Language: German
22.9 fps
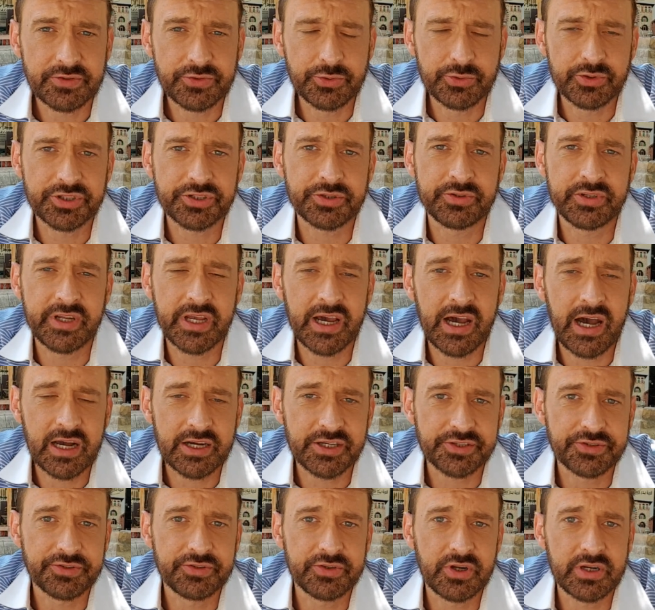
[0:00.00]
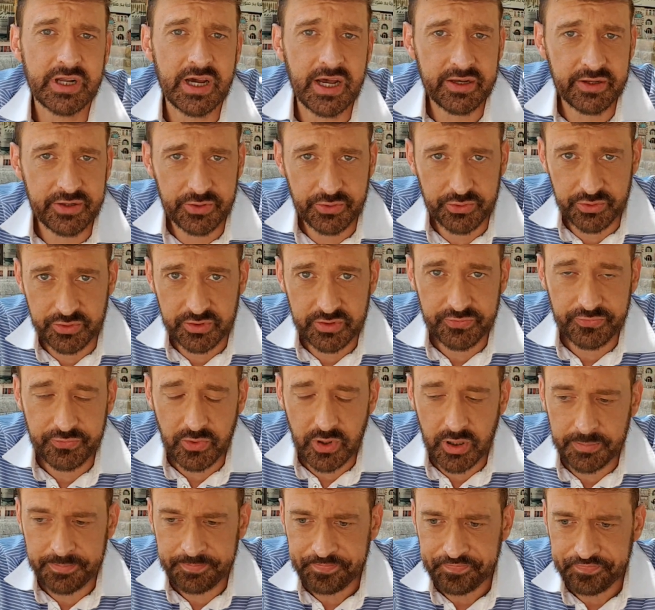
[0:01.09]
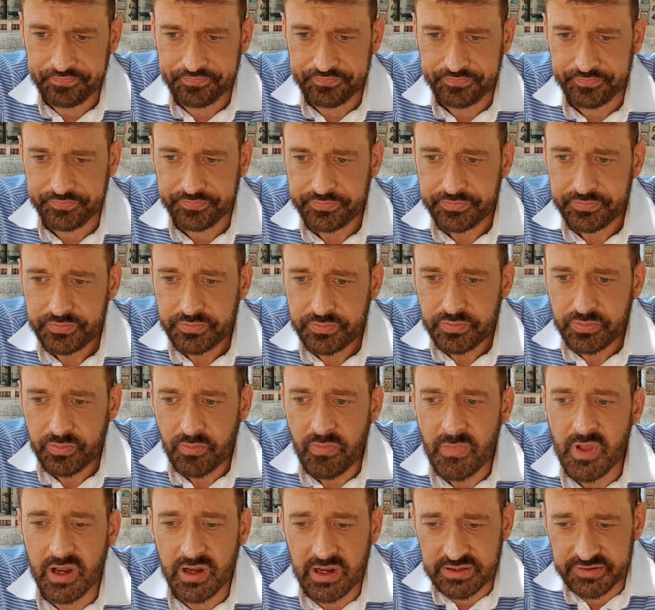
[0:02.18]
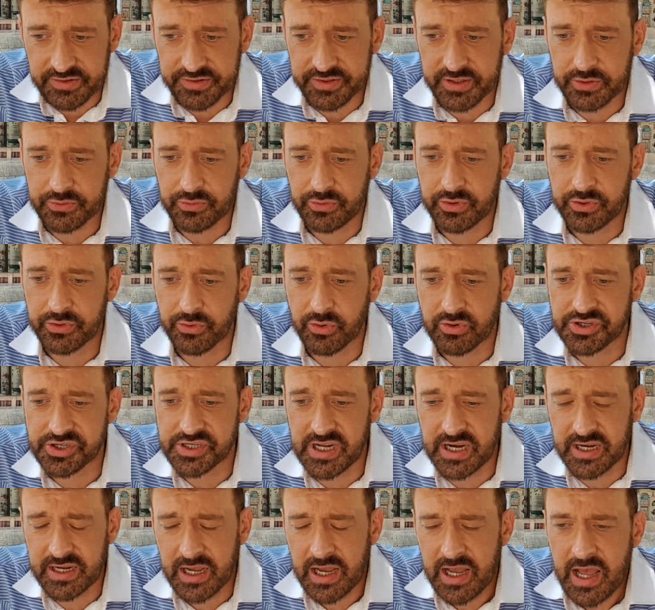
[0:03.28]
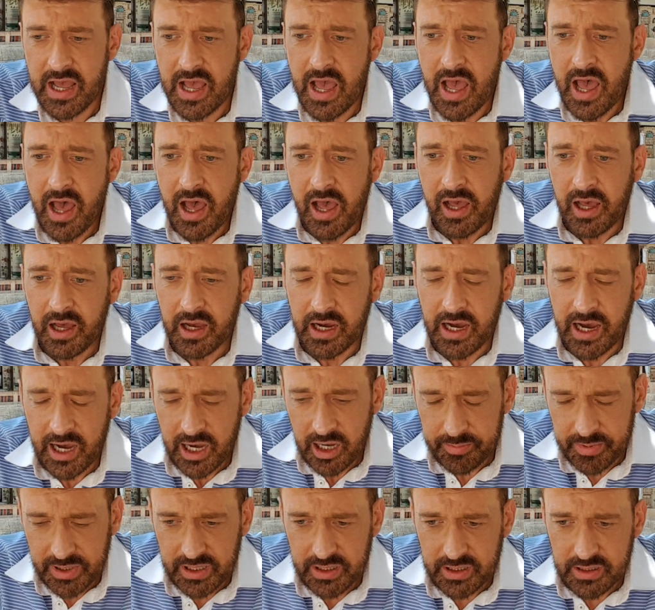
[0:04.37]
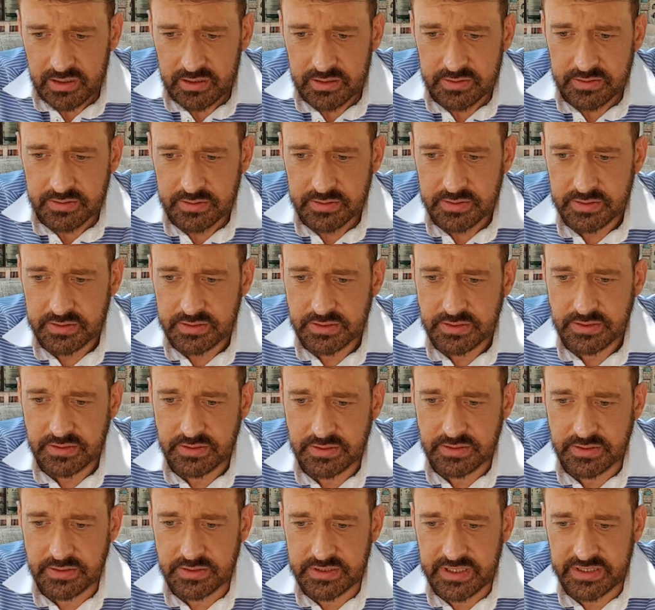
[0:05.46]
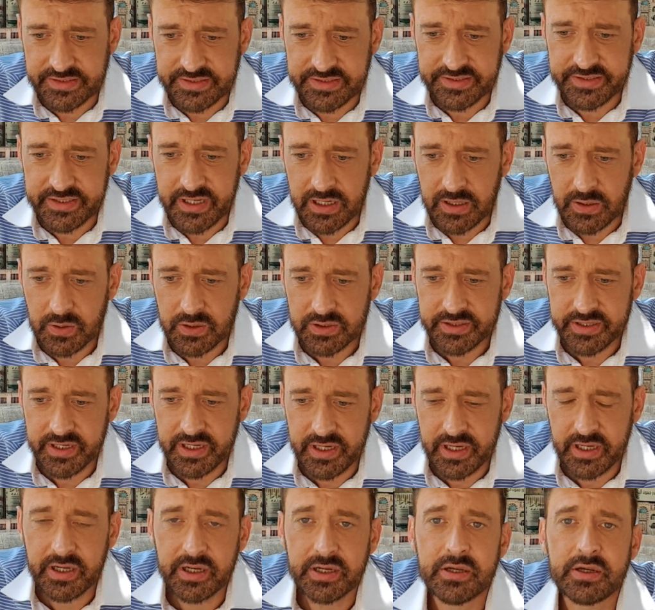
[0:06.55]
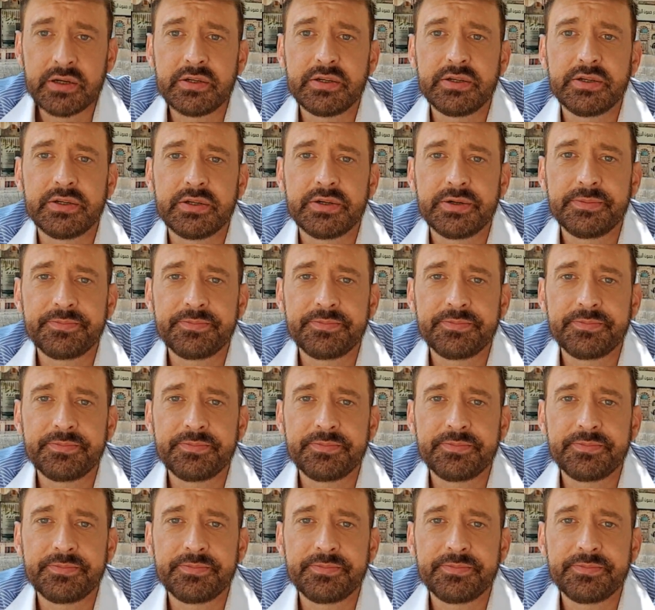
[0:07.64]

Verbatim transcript: syrische und irakische Soldaten getötet worden. Also das ist natürlich ein Rückschlag. Aber es ist ja auch der äh,